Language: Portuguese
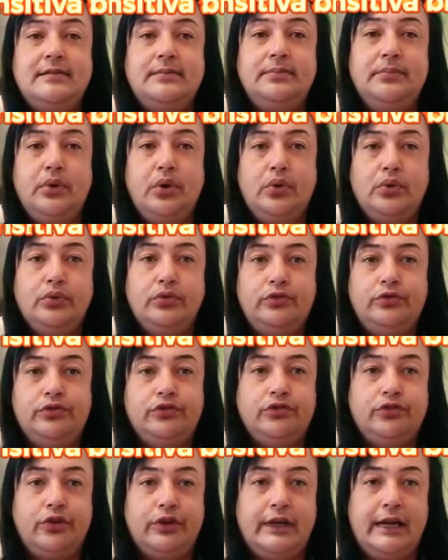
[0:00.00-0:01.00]

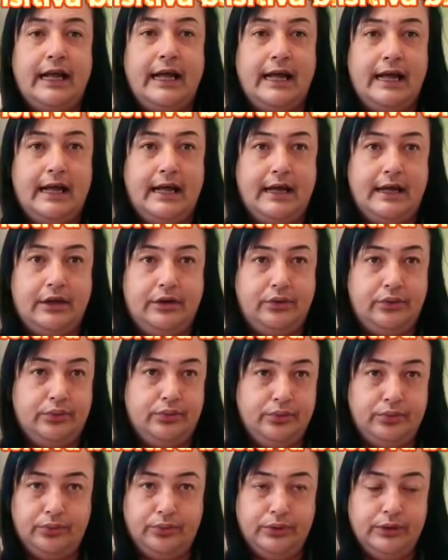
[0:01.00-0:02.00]

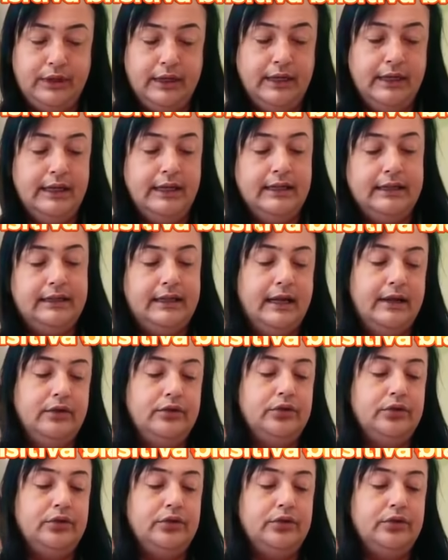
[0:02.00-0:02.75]
Bolsonaro, tá?